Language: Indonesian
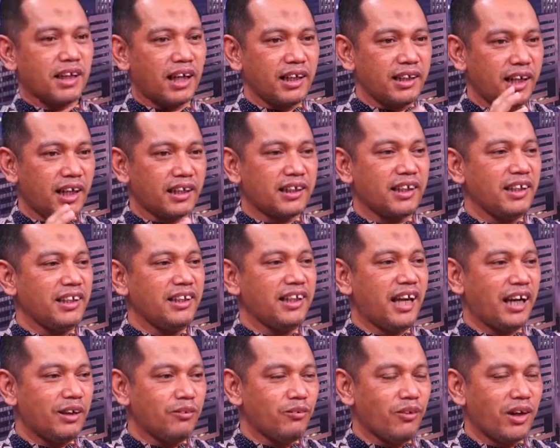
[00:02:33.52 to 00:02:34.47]
sekali lagi
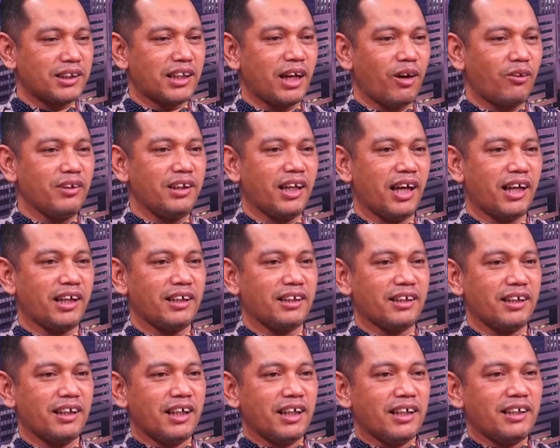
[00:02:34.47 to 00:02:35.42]
yang dua tahun yang
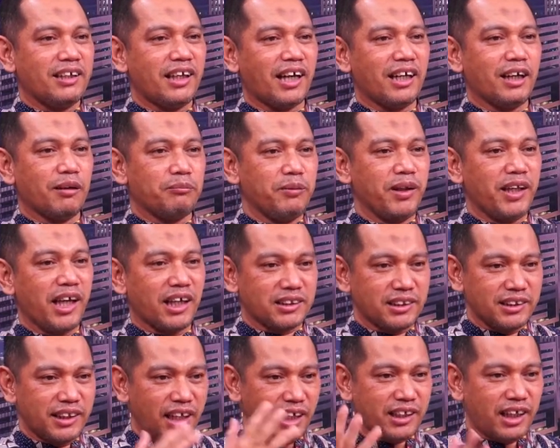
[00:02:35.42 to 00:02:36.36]
yang lebih yang
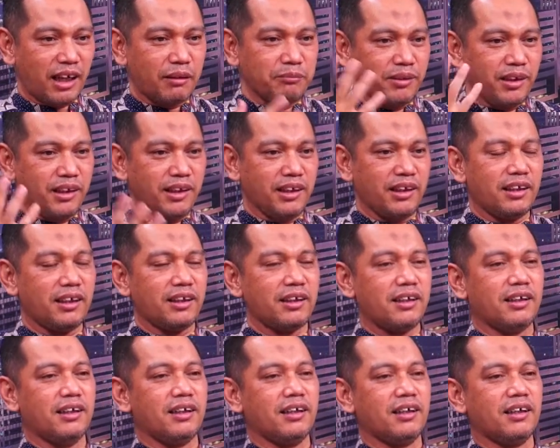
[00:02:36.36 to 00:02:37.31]
sedang kami
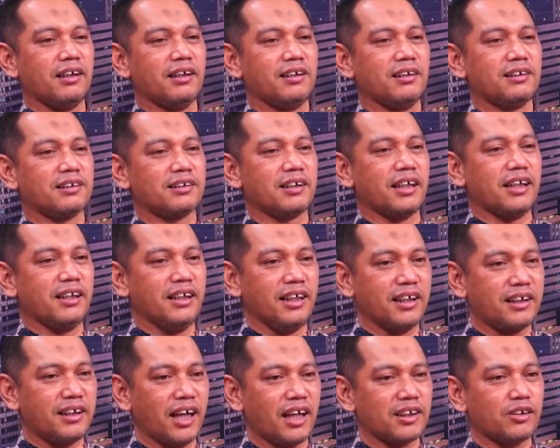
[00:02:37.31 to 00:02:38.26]
uh,
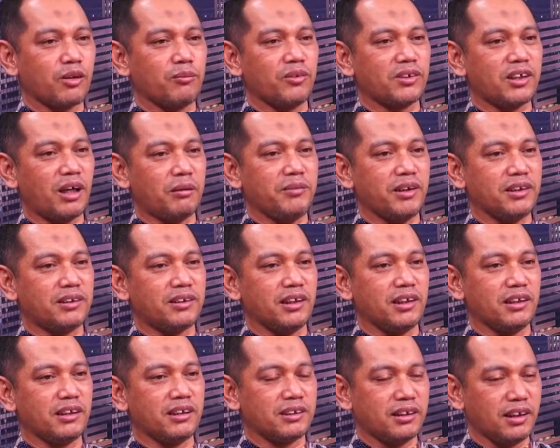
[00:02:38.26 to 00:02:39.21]
selidiki ataupun kami
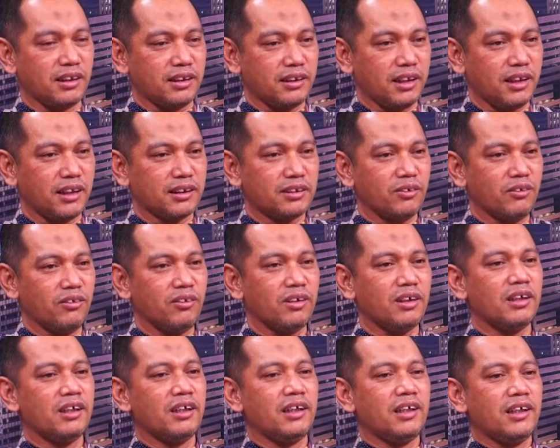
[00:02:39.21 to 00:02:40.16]
sidik itu
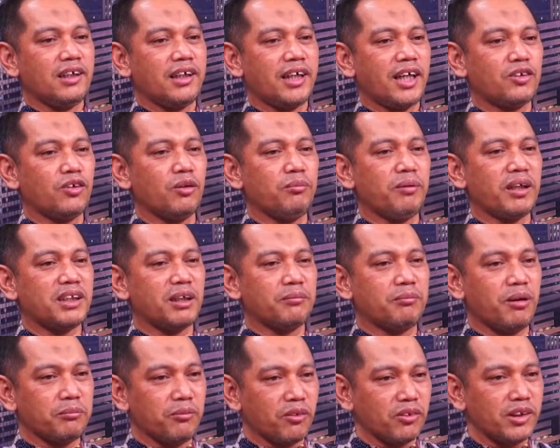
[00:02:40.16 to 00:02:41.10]
itu
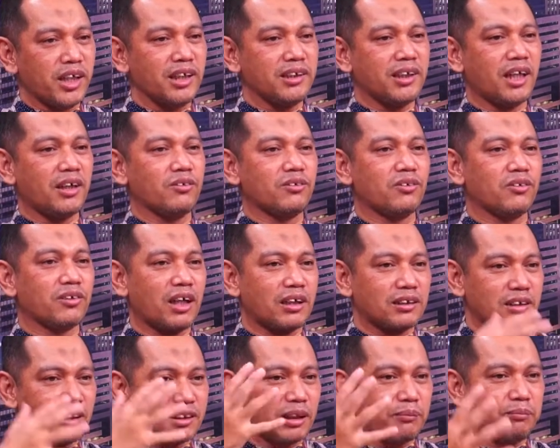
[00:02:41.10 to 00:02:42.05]
masih memungkinkan untuk
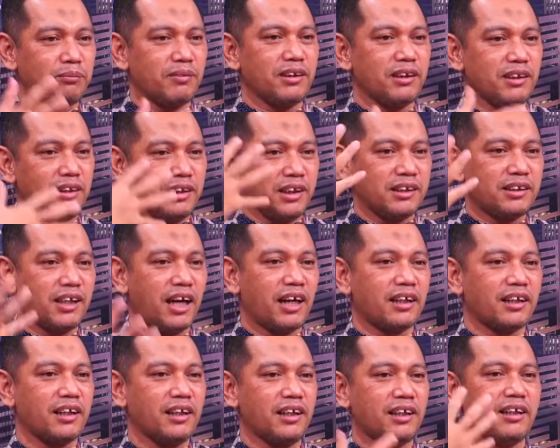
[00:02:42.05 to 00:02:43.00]
tetap
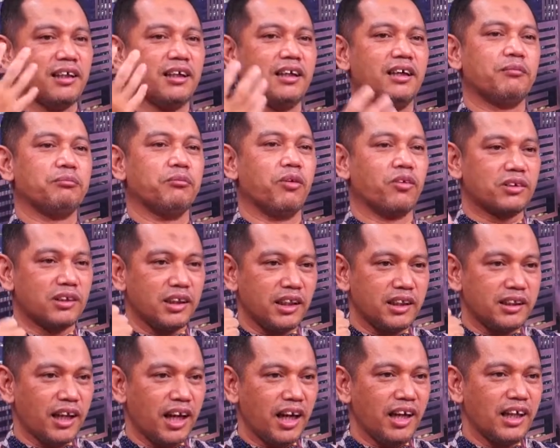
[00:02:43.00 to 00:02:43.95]
dicari uh,
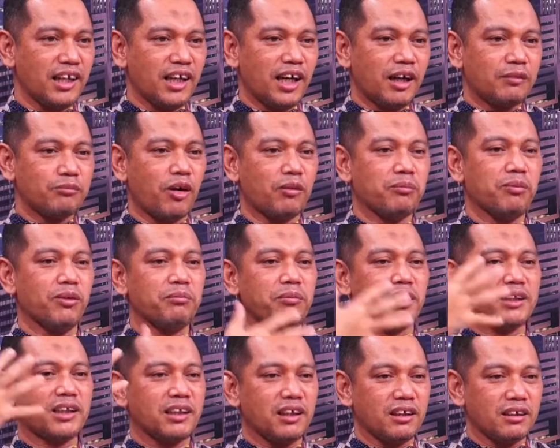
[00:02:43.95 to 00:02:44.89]
buktinya
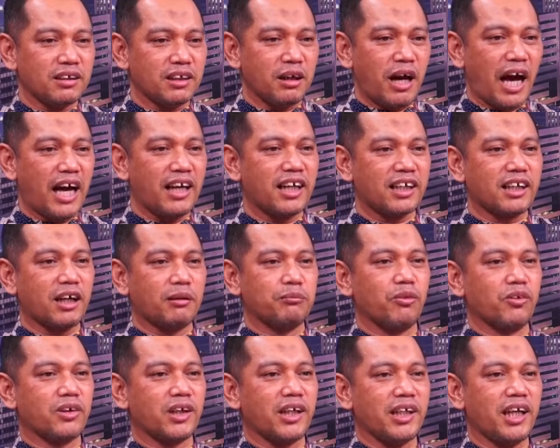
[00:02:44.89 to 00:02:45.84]
maupun masih ada
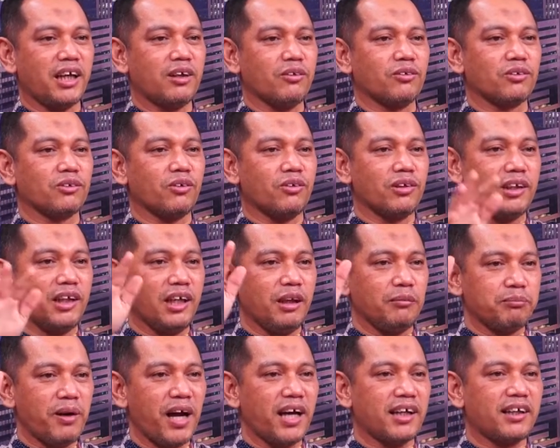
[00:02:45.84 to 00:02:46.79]
kemungkinan untuk
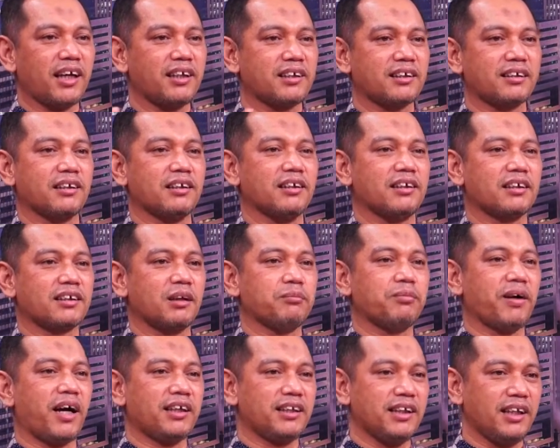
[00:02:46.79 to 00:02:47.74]
dilimpahkan ke, ke
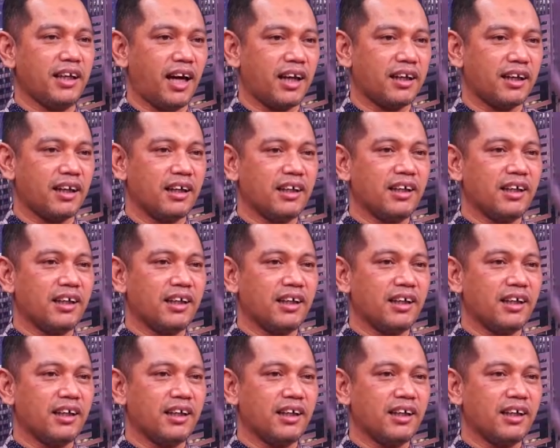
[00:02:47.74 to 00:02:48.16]
pengadilan.